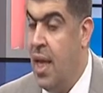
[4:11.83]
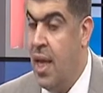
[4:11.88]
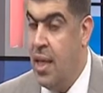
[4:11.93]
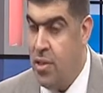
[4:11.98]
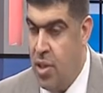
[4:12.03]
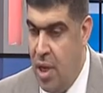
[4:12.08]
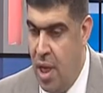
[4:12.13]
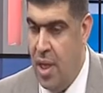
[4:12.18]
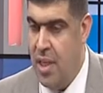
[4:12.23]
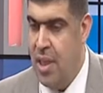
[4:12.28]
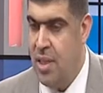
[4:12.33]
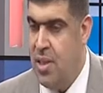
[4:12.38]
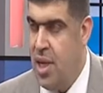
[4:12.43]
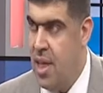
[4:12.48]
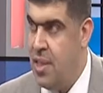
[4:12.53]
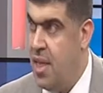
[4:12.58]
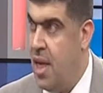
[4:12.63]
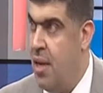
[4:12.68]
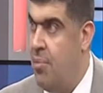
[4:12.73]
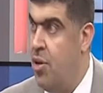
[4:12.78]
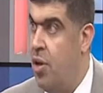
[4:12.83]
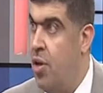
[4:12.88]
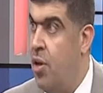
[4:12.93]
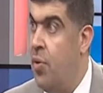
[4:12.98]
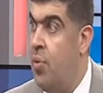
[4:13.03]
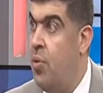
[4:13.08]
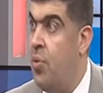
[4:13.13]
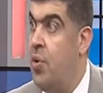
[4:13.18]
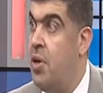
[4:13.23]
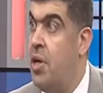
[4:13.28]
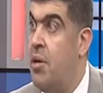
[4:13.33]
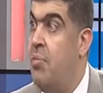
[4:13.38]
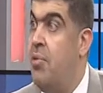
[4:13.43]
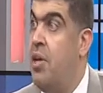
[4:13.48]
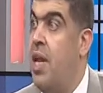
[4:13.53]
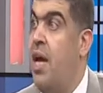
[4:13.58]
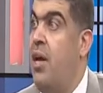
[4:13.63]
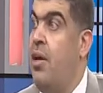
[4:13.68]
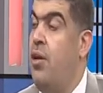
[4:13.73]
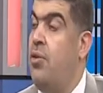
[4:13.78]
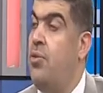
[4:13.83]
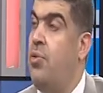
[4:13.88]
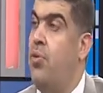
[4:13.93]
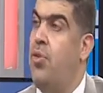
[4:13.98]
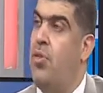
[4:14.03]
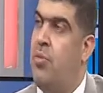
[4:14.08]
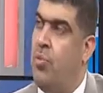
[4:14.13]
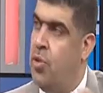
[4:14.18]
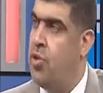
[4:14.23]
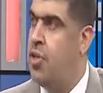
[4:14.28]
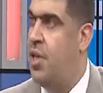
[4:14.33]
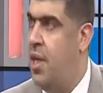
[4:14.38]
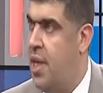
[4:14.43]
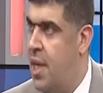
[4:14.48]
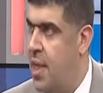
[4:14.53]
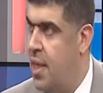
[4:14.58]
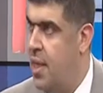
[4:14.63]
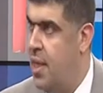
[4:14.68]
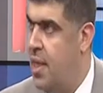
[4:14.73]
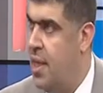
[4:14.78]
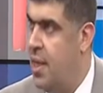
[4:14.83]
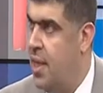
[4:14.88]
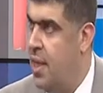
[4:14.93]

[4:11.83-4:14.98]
شغله الجهاز الامني انه يمنع حدوث مشكله مه.